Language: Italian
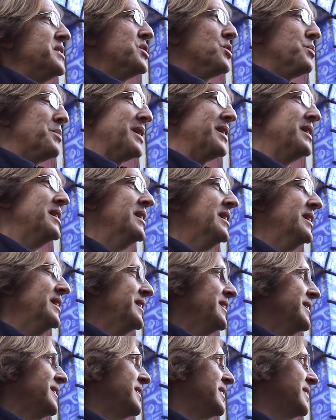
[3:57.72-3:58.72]
insomma
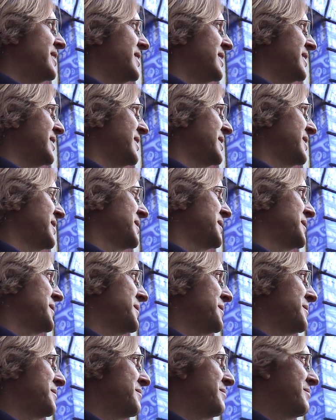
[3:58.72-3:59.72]

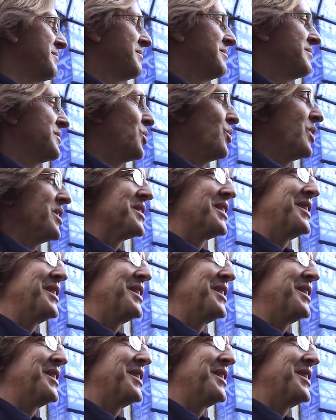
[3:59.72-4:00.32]
eh, con la